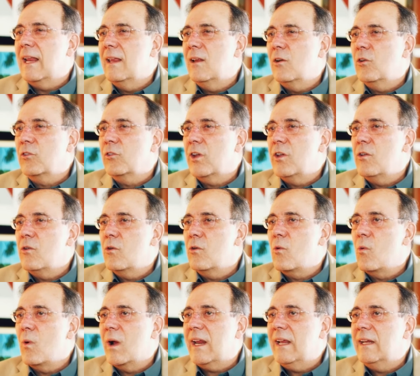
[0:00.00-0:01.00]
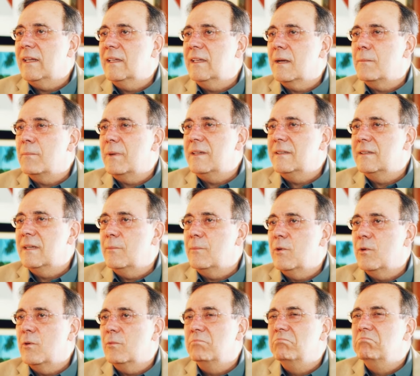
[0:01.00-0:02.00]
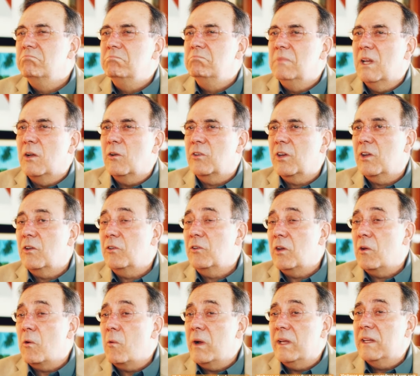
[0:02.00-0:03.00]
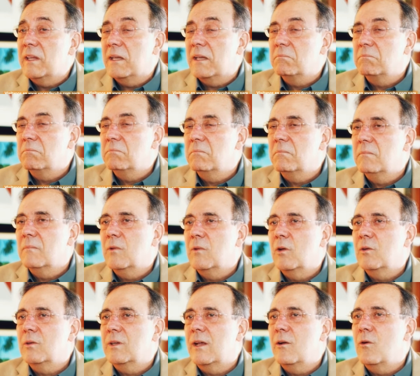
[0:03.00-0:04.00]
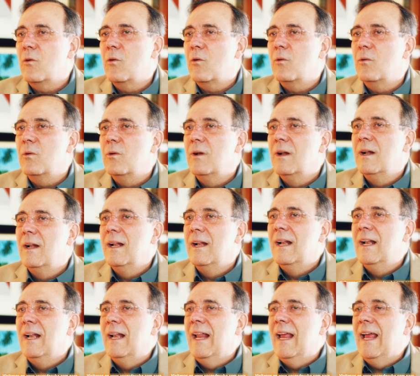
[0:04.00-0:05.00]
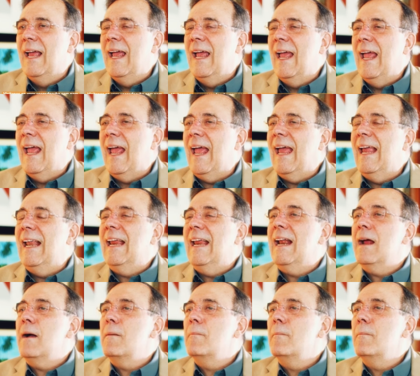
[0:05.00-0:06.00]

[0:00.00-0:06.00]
de los años 40, principios de los años 50. No tengo. Él era